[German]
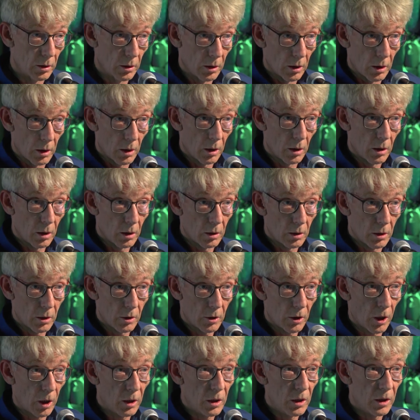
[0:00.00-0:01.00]
äh, die
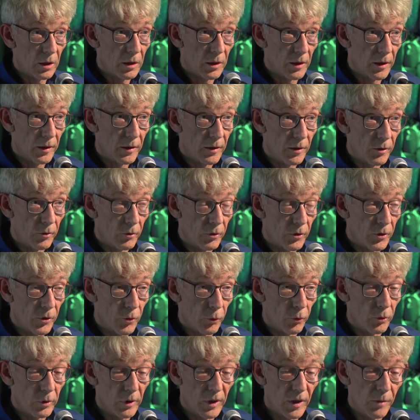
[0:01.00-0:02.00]
staatlichen
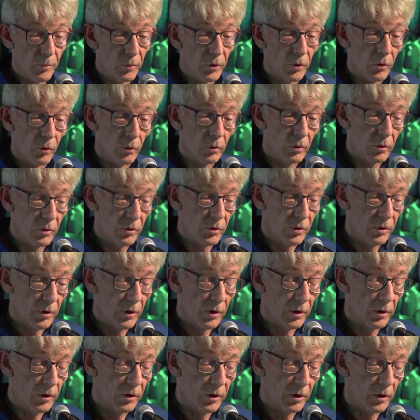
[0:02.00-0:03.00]
Institutionen gibt und
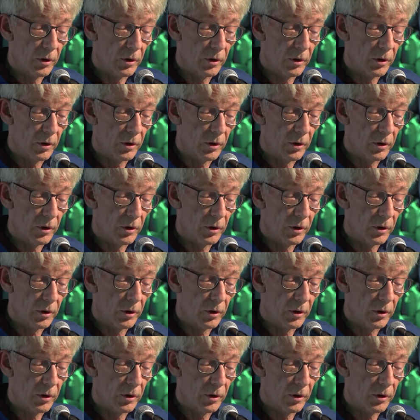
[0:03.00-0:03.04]
äh,